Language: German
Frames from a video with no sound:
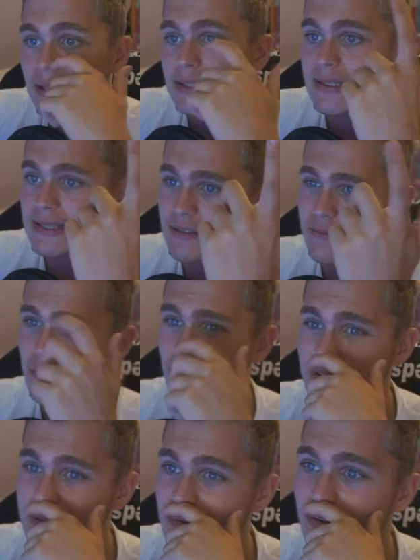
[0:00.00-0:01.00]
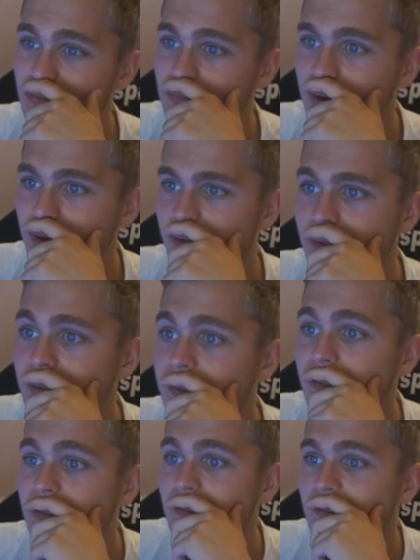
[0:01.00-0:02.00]
Das darf man auch nicht zu oft machen.
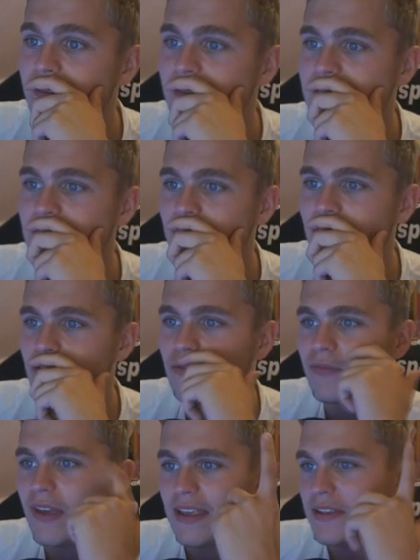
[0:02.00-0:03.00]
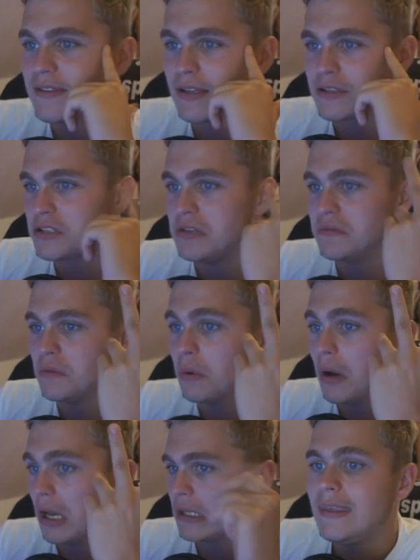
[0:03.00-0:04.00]
Da sieht man hier schon, wer ist das Steve Noah?